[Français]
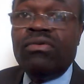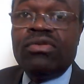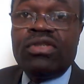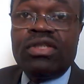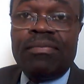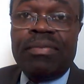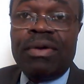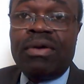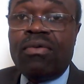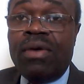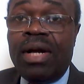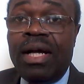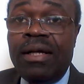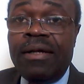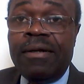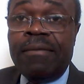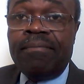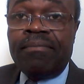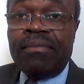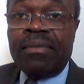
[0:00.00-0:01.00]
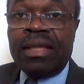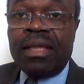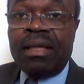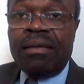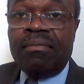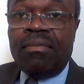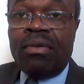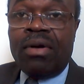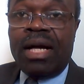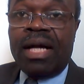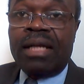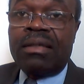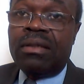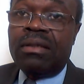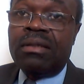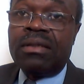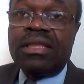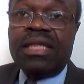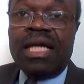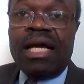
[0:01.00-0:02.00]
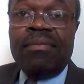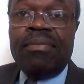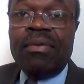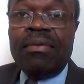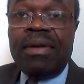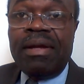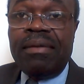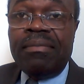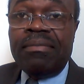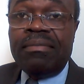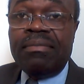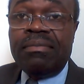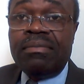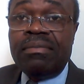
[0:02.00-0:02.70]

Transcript: ou je sais pas quoi, bon, attends, j'ai un problème.